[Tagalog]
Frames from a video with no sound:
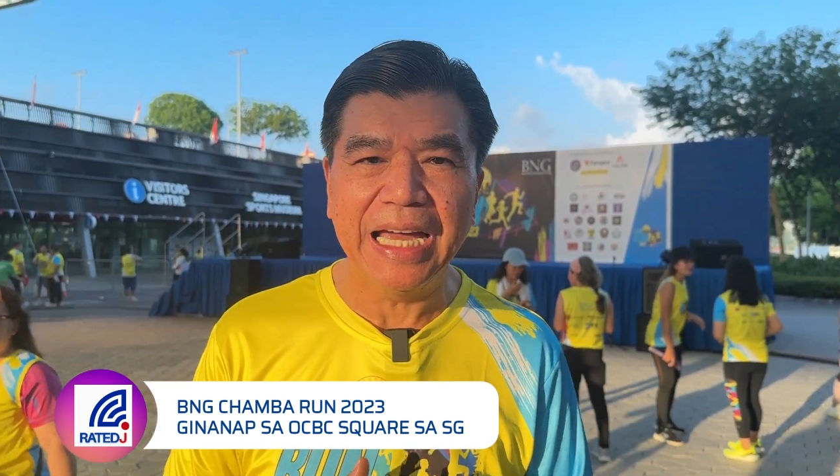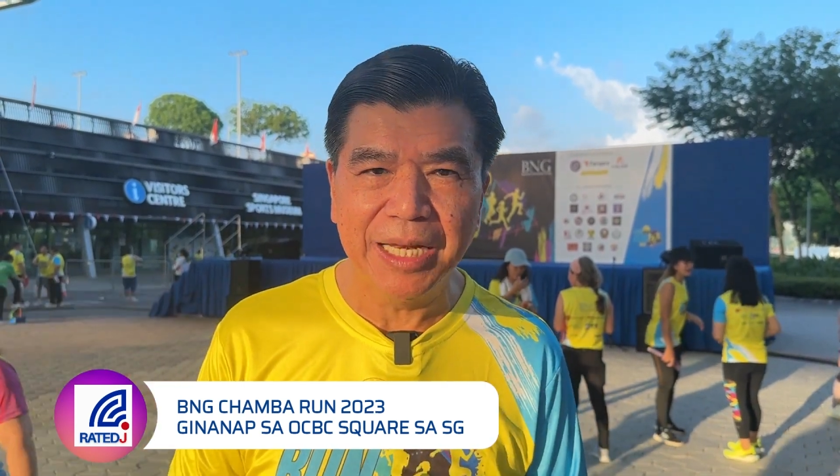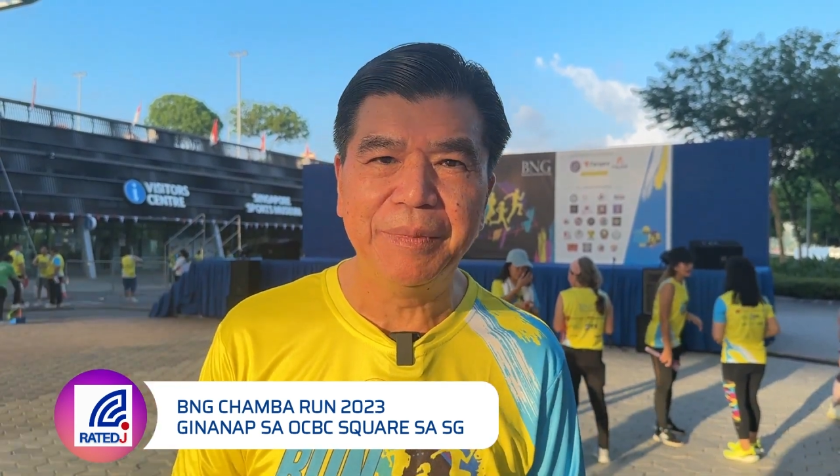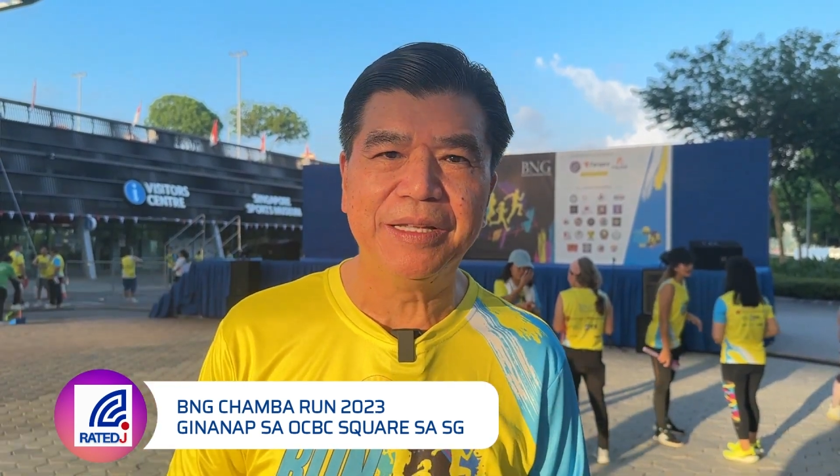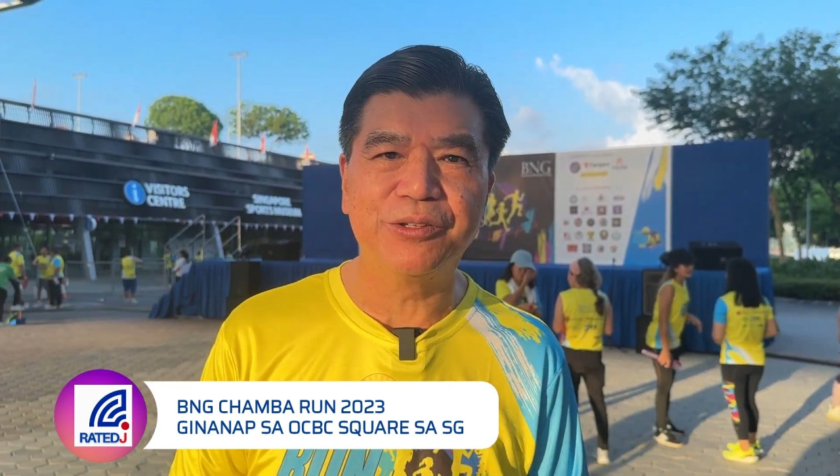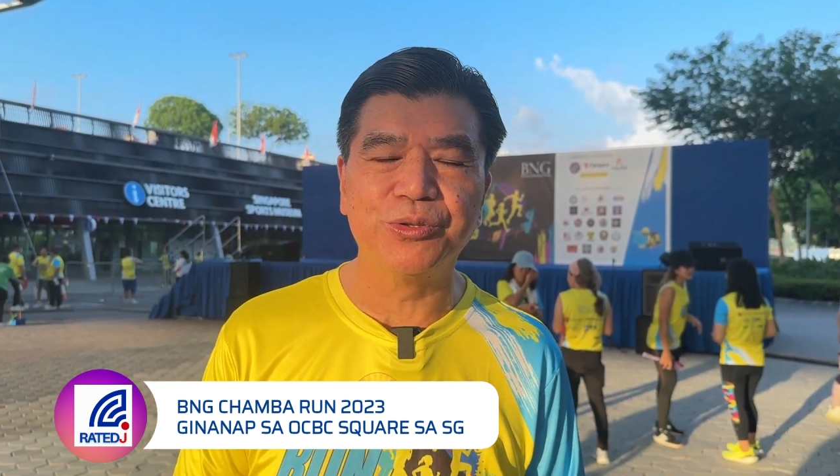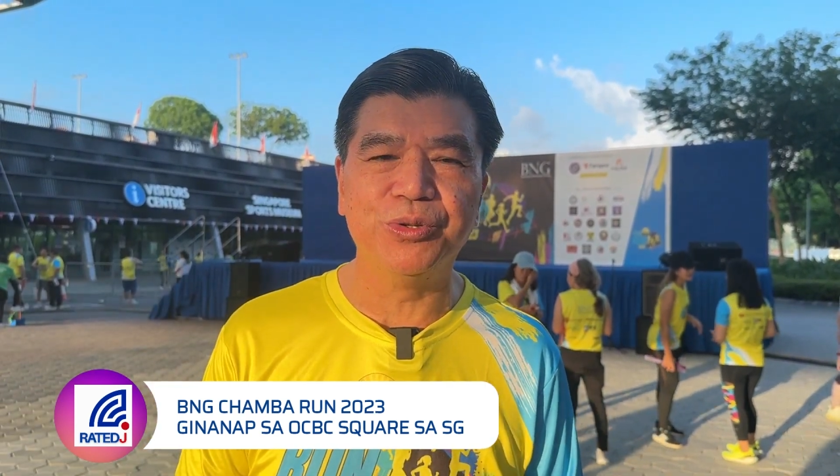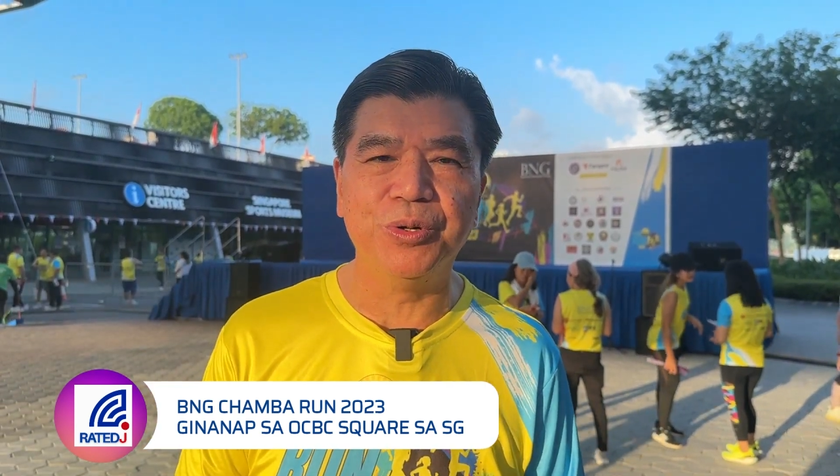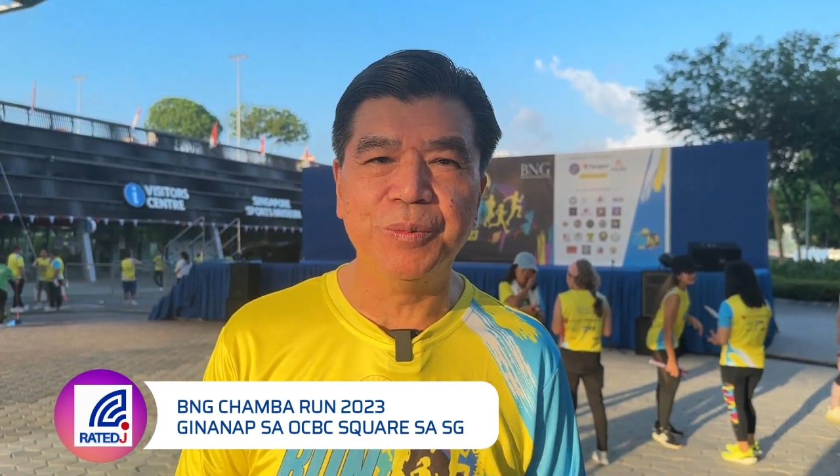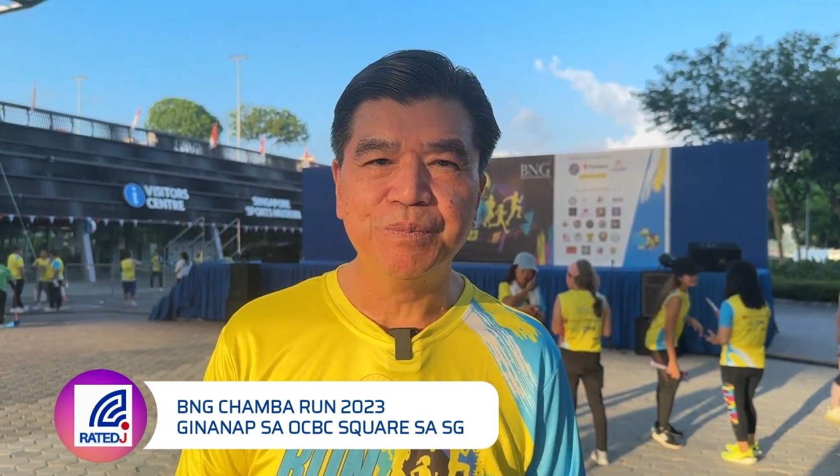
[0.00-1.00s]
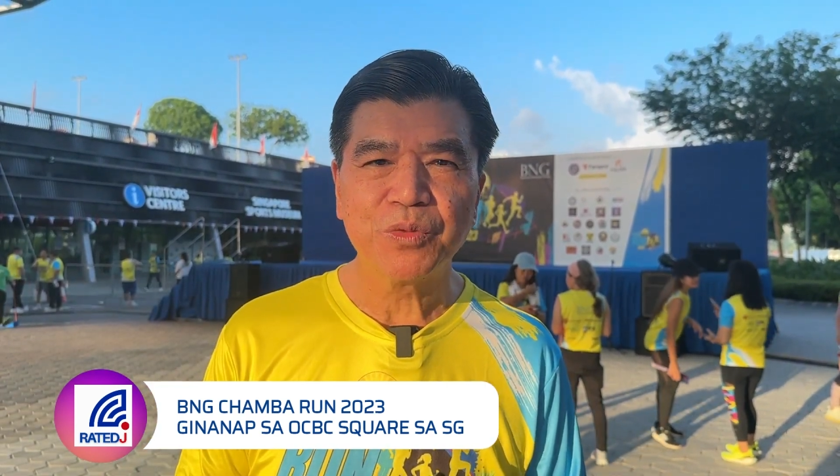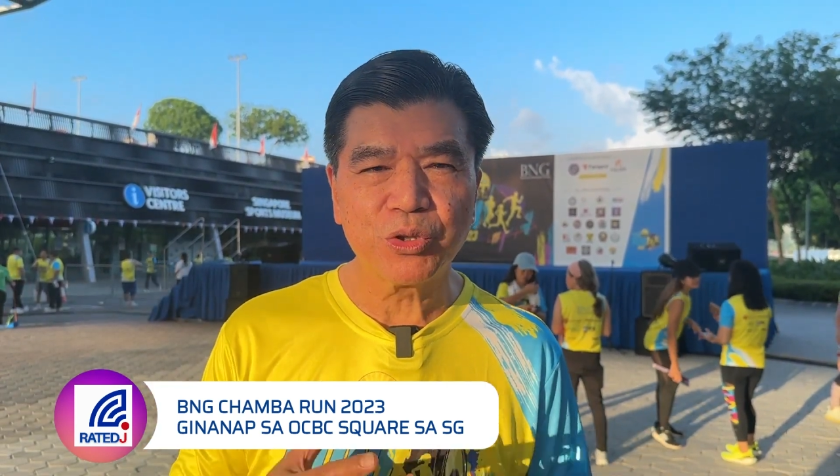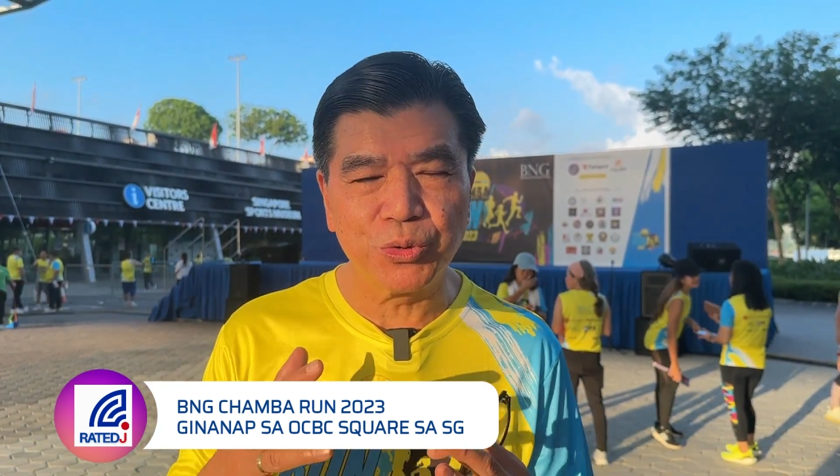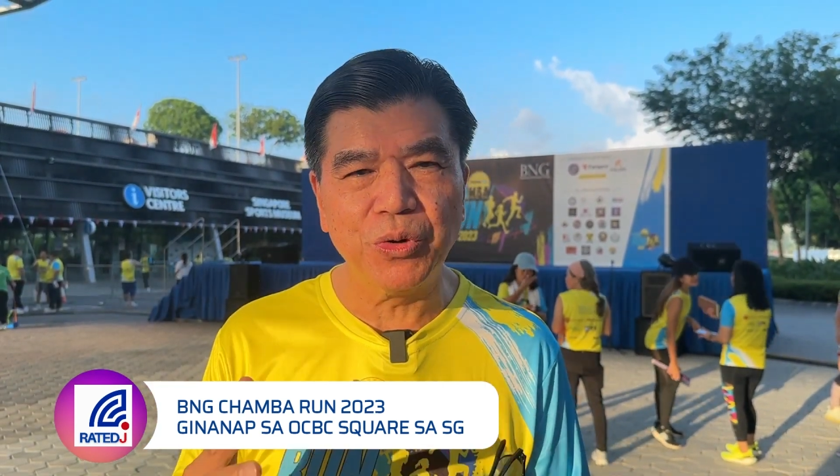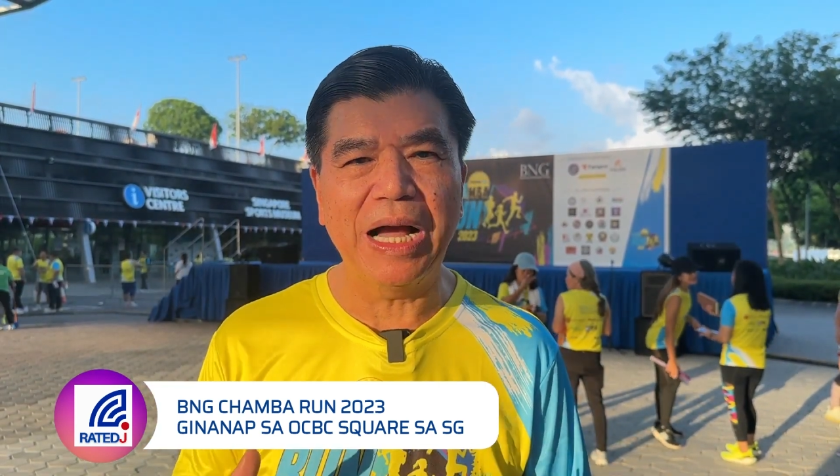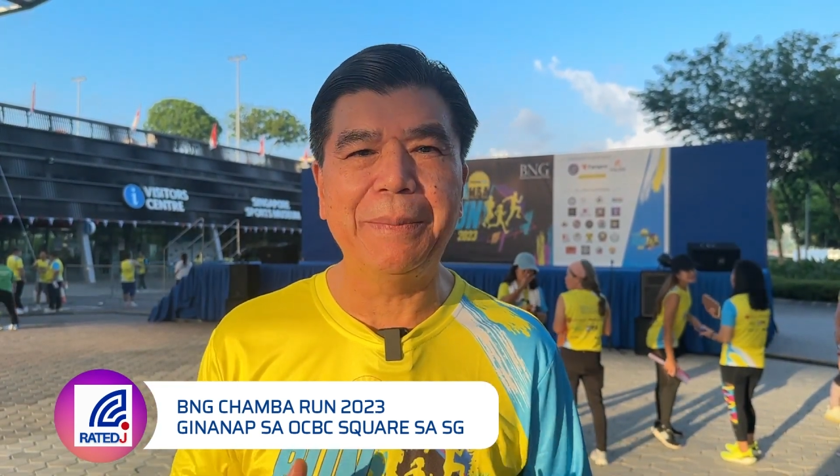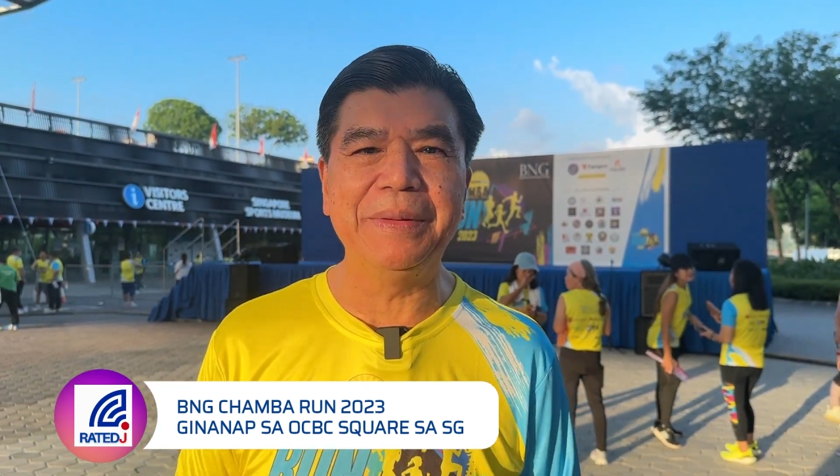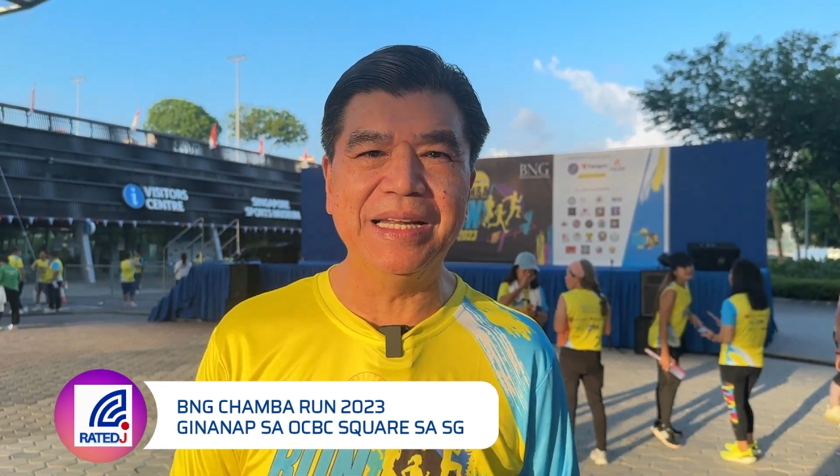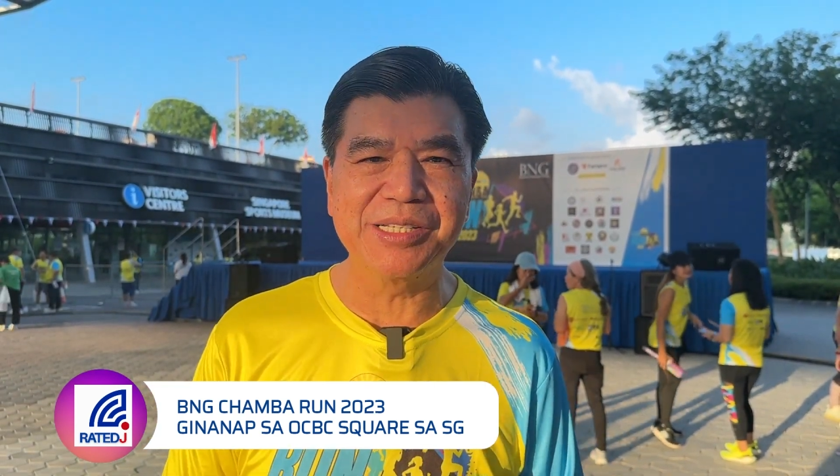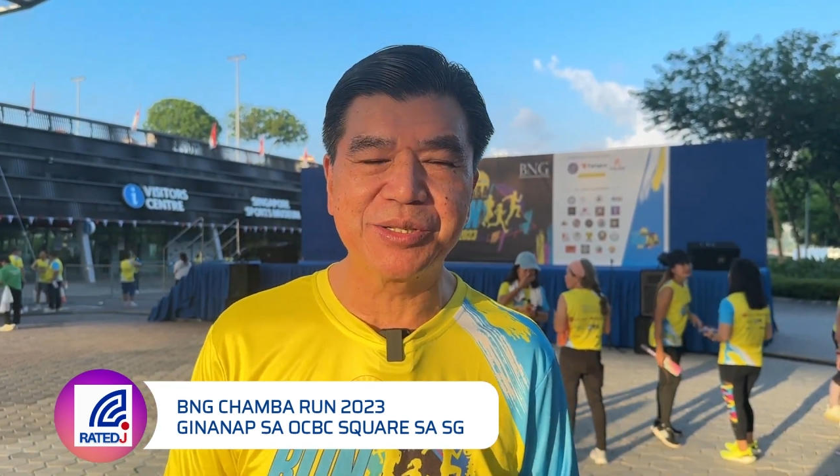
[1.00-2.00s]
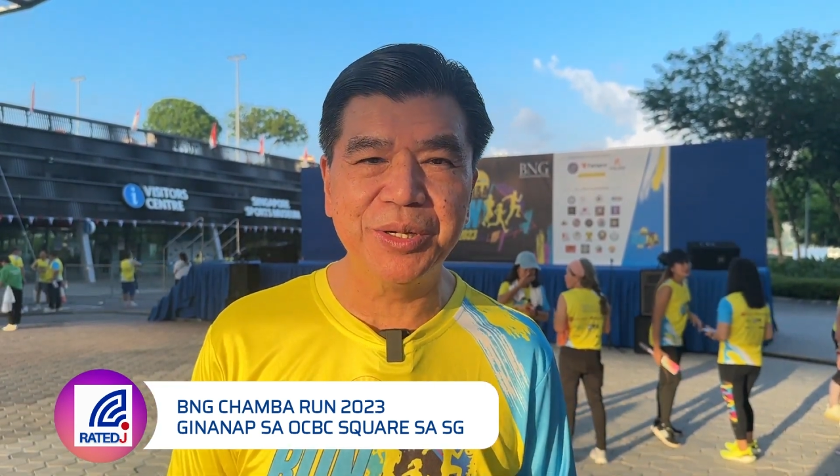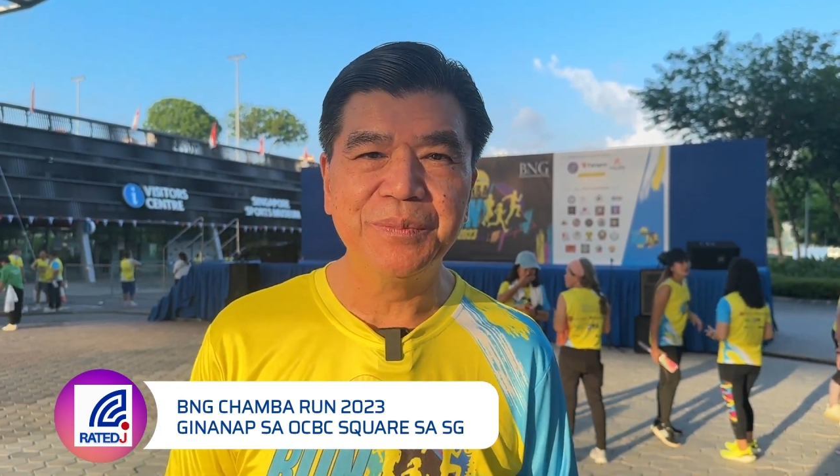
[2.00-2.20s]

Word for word: element to true happiness.